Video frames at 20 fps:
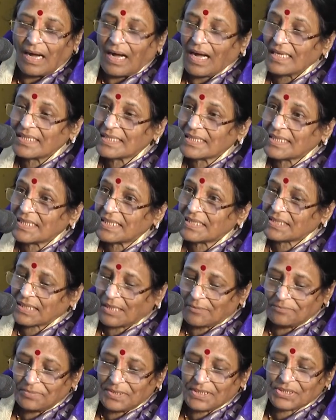आज से
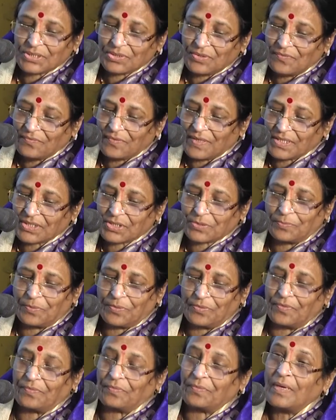2600 वर्ष
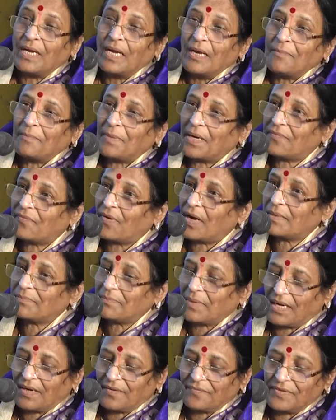पूर्व भगवान
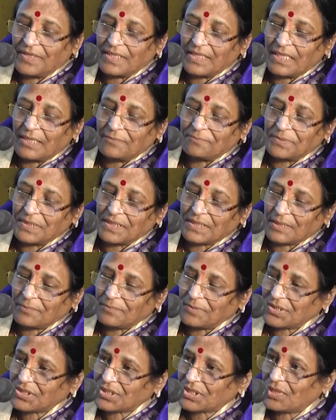महावीर ने अपनी
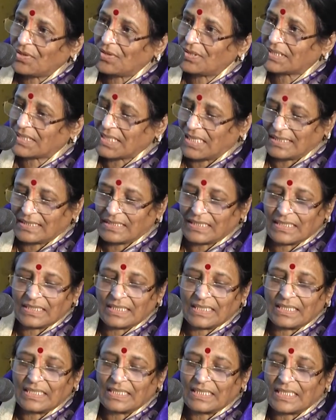तपस्या और साधना
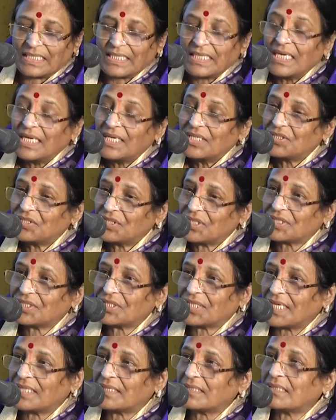के लिए जिस
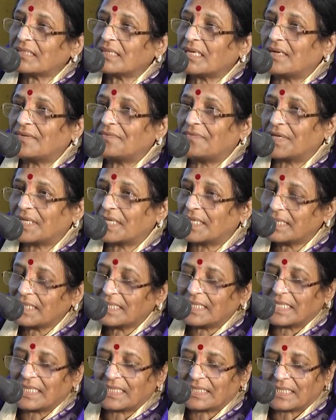क्षेत्र का वर्णन
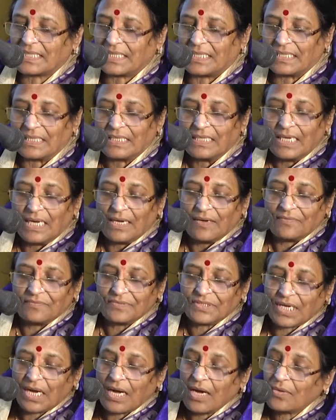किया था
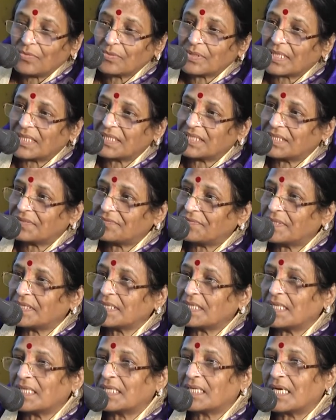जहाँ उनके जीवन
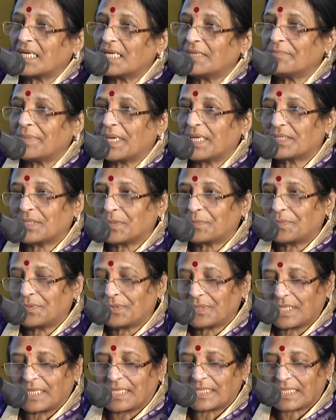की कई
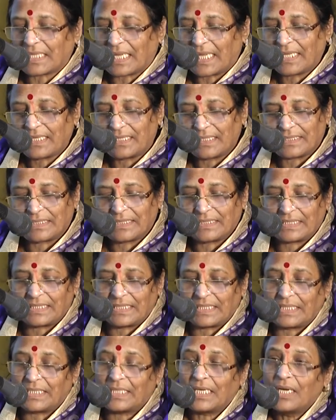महत्वपूर्ण घटनाएं घटी
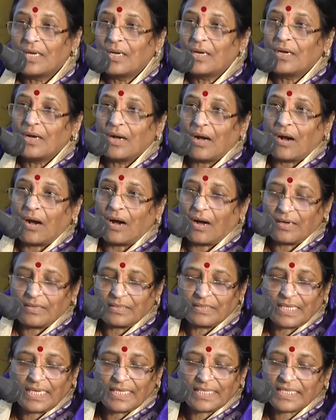थीं और
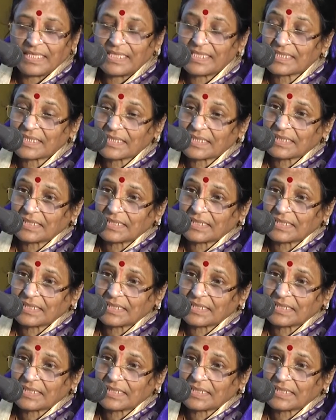ये किस